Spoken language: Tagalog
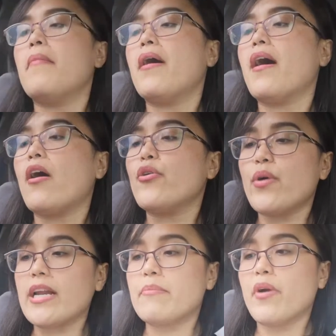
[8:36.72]
Mga,
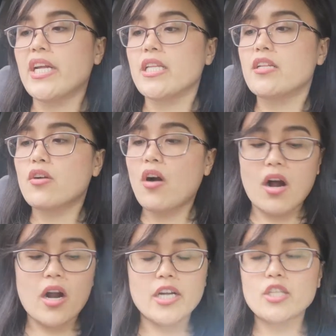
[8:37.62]
kunwari, bridal
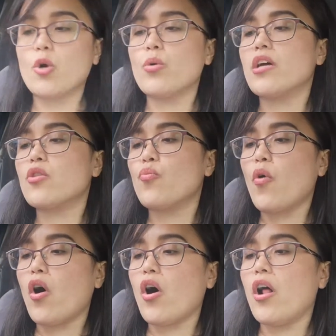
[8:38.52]
car, donut
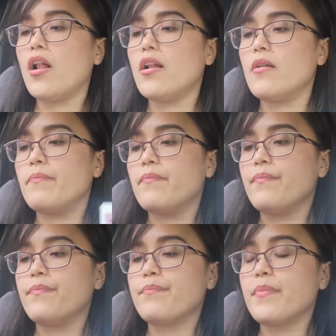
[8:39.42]
wall,
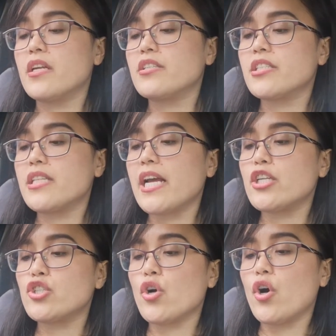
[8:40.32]
beer
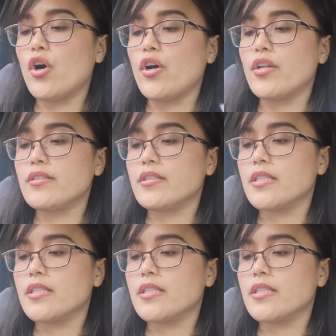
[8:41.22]
station,